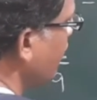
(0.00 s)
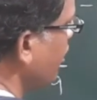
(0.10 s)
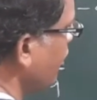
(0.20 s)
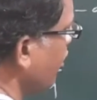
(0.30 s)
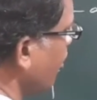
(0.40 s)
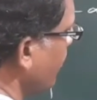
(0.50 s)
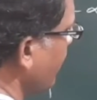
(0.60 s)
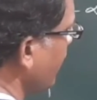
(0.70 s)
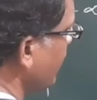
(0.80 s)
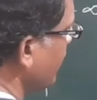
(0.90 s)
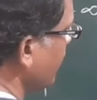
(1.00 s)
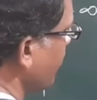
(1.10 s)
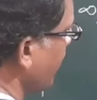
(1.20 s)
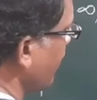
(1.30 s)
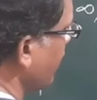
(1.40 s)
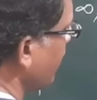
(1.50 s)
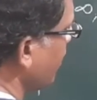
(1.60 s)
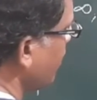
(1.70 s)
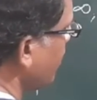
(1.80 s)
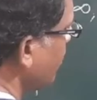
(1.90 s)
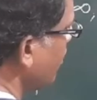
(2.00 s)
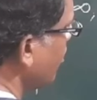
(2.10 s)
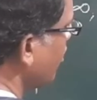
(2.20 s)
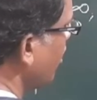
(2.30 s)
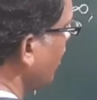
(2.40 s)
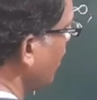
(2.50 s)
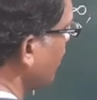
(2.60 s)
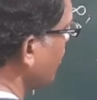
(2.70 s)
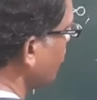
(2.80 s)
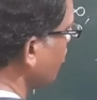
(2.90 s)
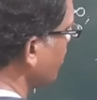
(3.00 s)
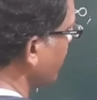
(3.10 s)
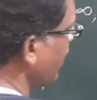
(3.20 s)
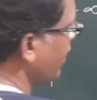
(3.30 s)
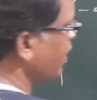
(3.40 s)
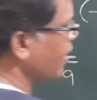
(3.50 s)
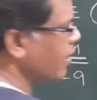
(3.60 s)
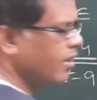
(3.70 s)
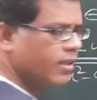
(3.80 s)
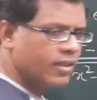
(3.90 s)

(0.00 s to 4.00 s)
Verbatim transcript: डिनोमिनेटर में अंडर रूट रहेगा